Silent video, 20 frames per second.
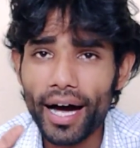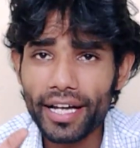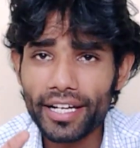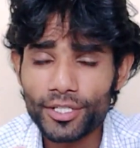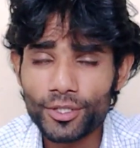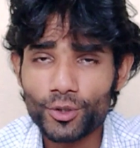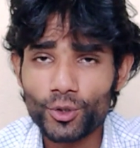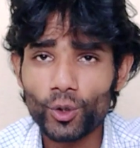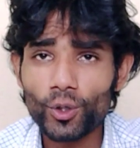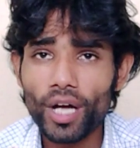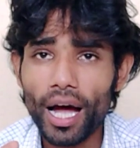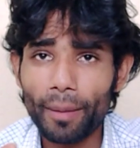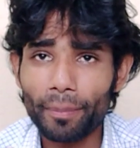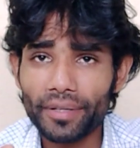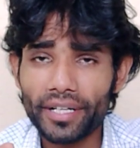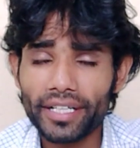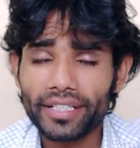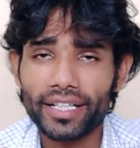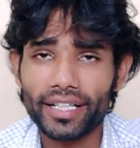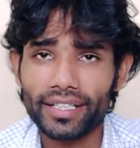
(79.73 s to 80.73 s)
अनइंस्टॉल
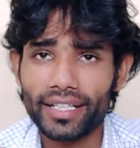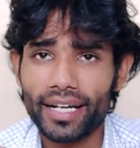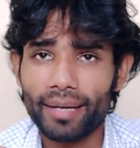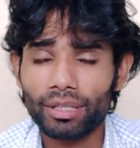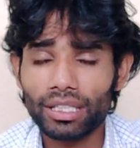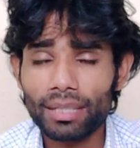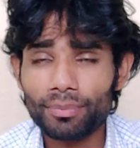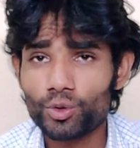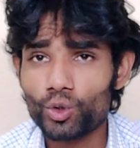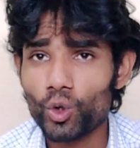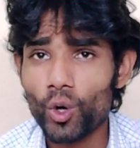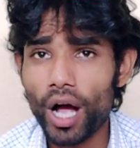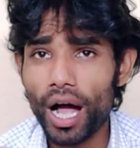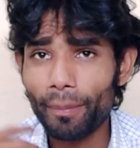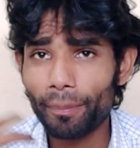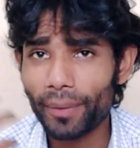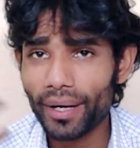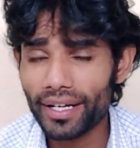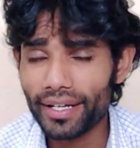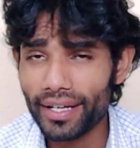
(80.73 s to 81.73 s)
अपडेट कर देना मतलब जो
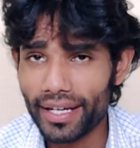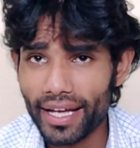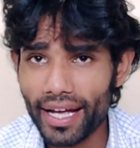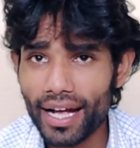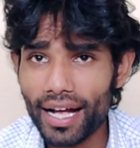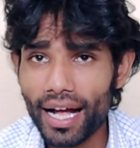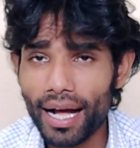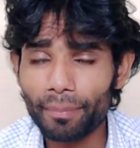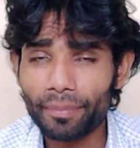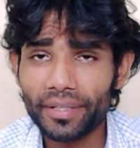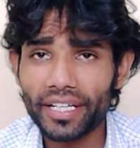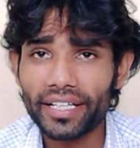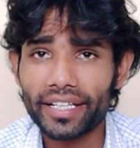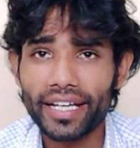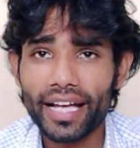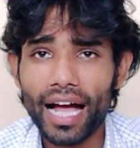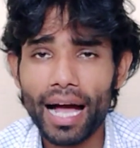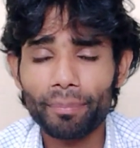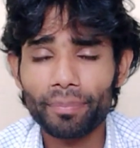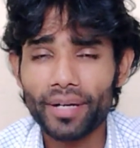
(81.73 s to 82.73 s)
आपका नया
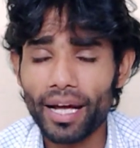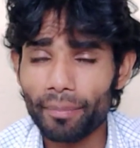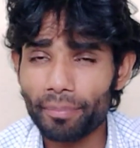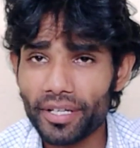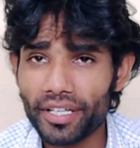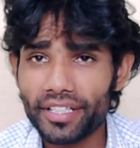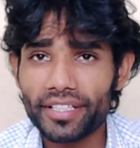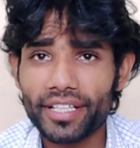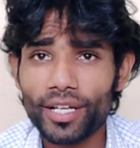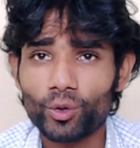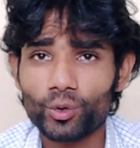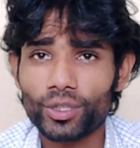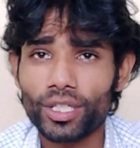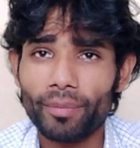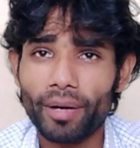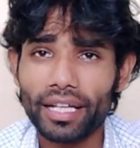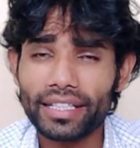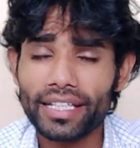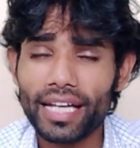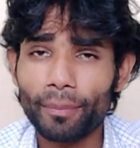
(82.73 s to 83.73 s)
अपडेट है आपने अपडेट किया
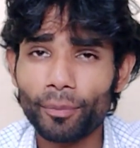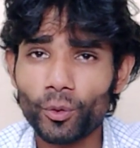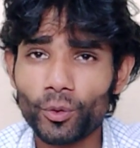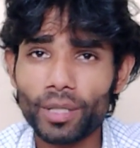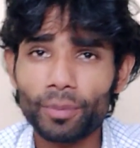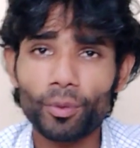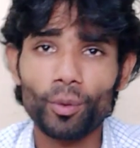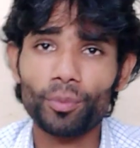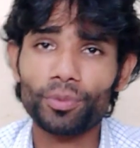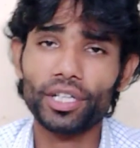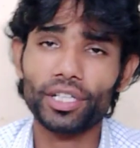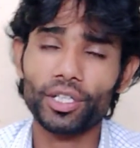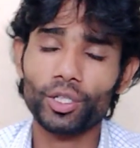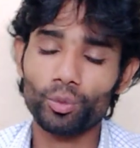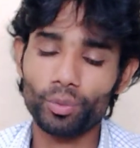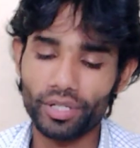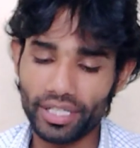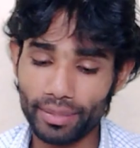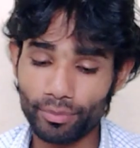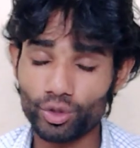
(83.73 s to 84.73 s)
उसके बाद ही आपको ये प्रॉब्लम
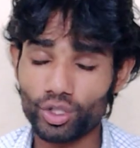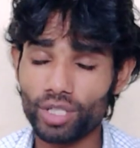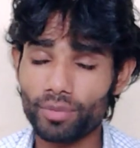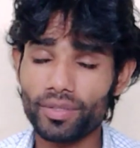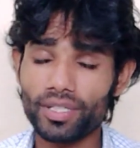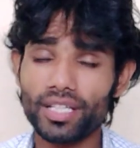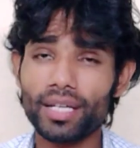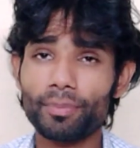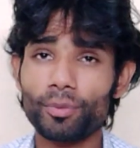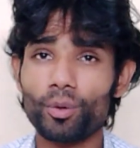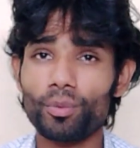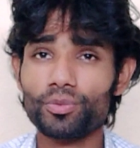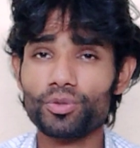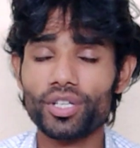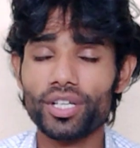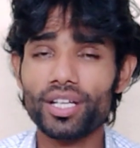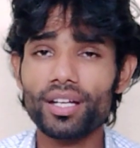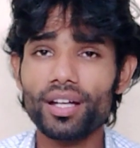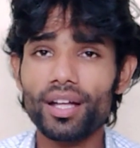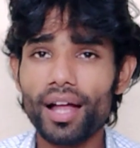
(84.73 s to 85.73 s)
देखने को मिल रही है मुझे भी ये प्रॉब्लम
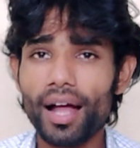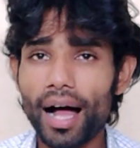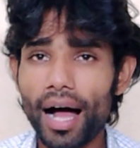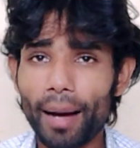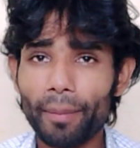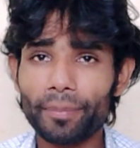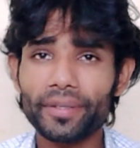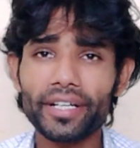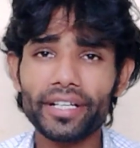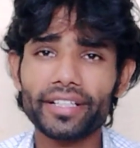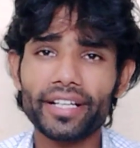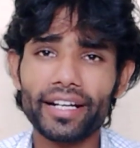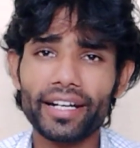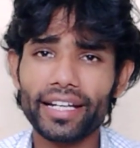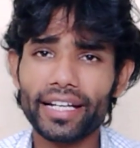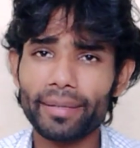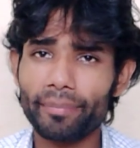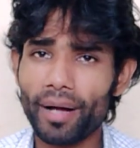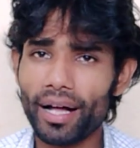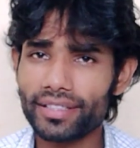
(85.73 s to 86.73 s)
जो है अपडेट
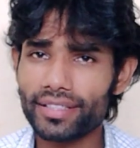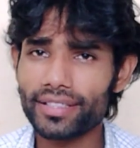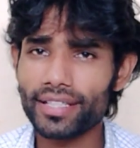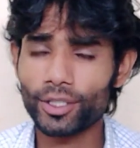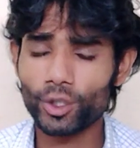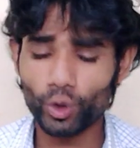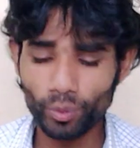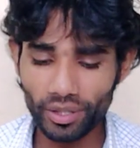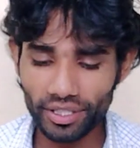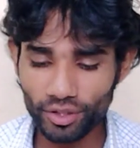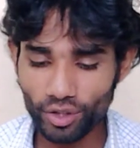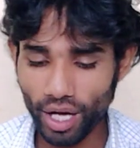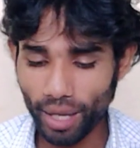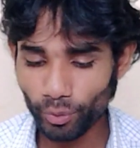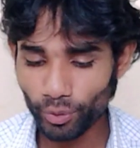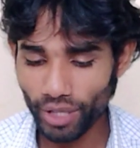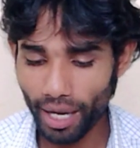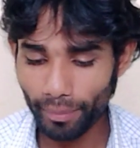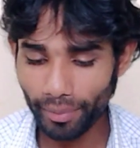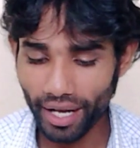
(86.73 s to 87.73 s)
करने के बाद ही देखने को मिली तो
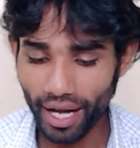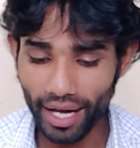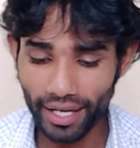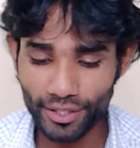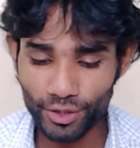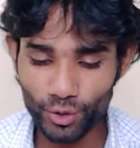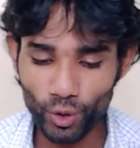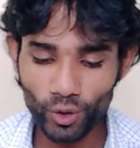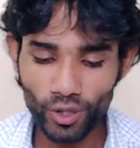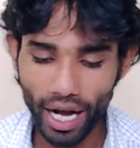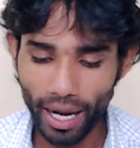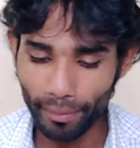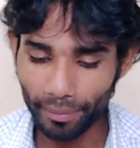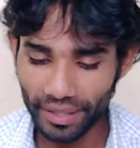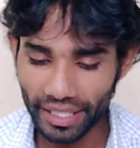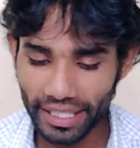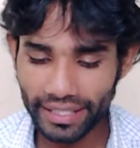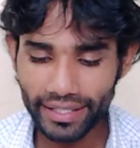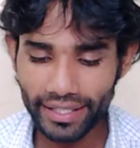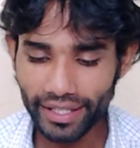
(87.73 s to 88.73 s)
आपको यहाँ पर अनस्टॉल
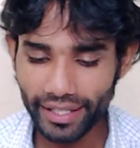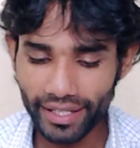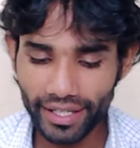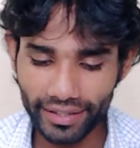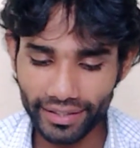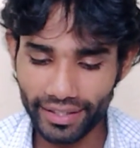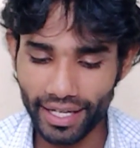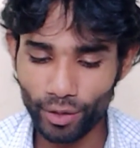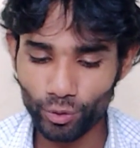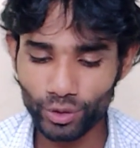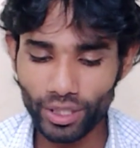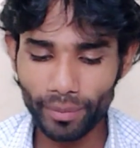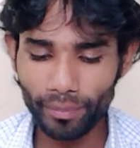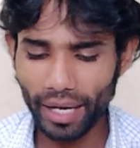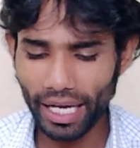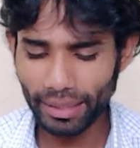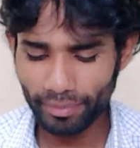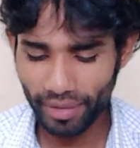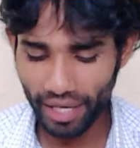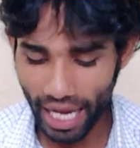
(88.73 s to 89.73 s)
अपडेट कर देना उसके
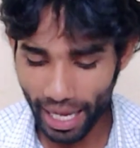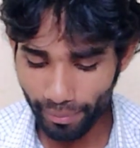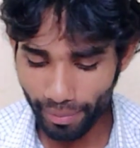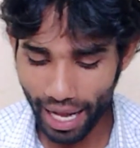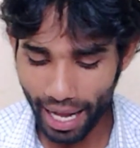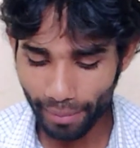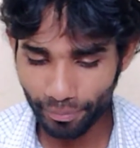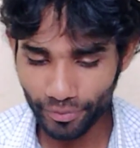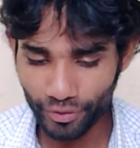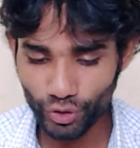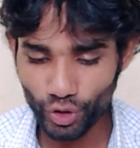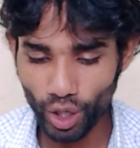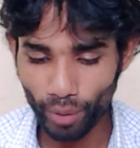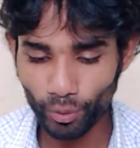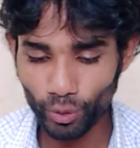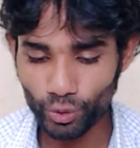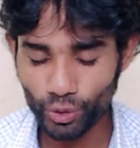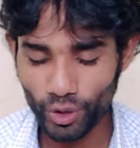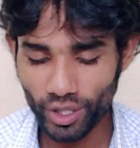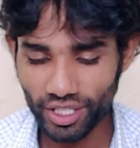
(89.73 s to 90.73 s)
बाद में अब आप वीडियो
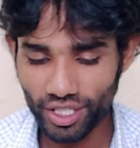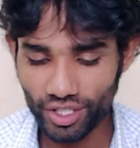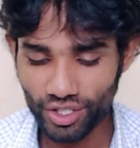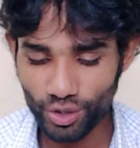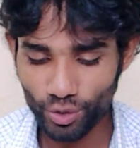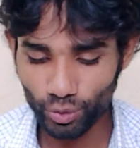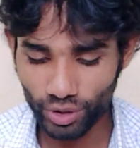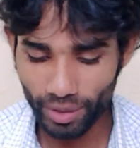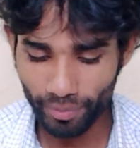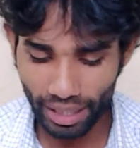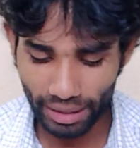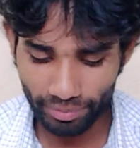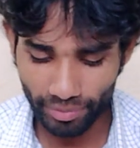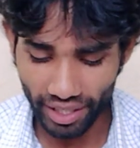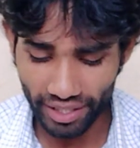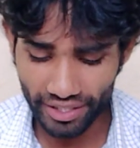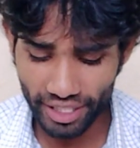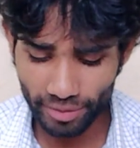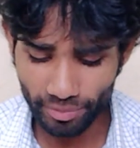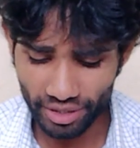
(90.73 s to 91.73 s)
अपलोड जो है कीजिए उसके बाद
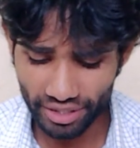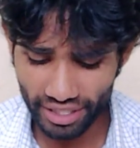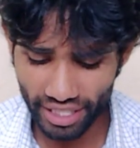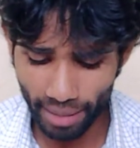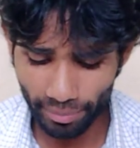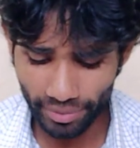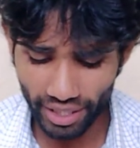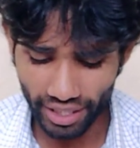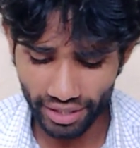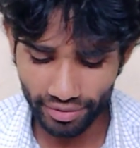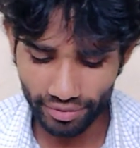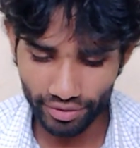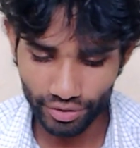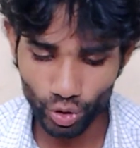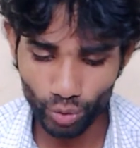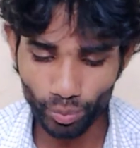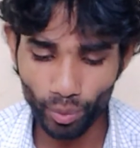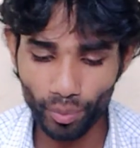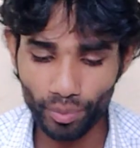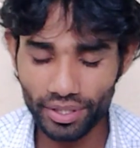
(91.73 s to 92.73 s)
में हंड्रेड परसेंट आपकी
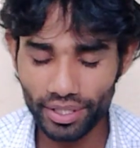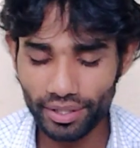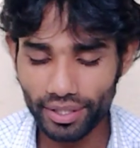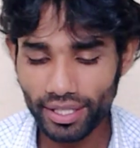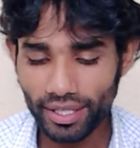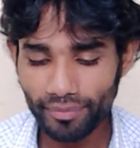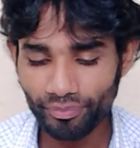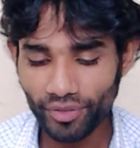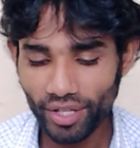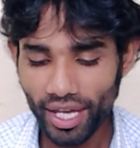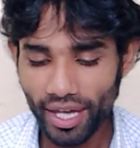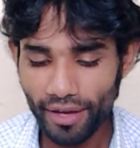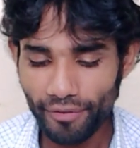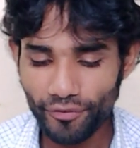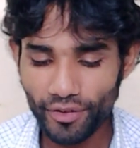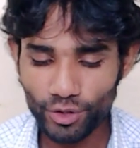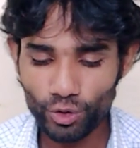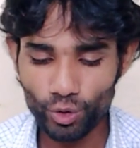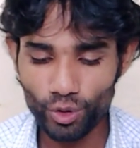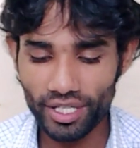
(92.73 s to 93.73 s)
जो प्रॉब्लम है ये
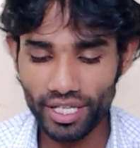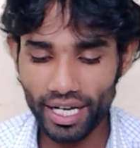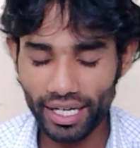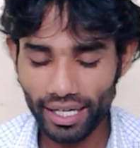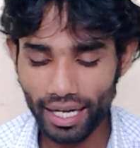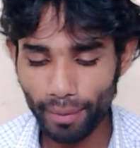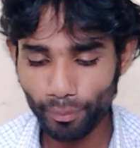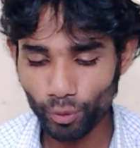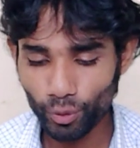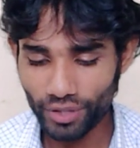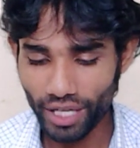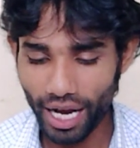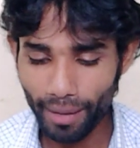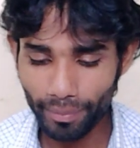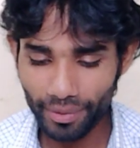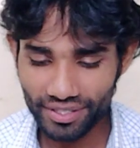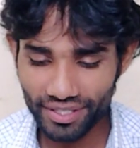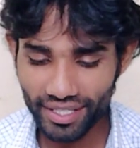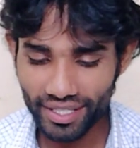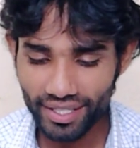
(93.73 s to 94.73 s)
फिक्स हो जाएगी अगर आपको
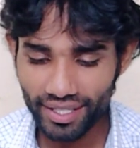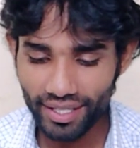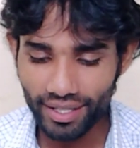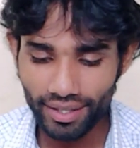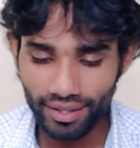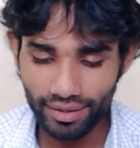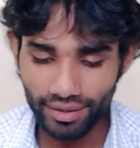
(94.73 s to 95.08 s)
यहाँ पर से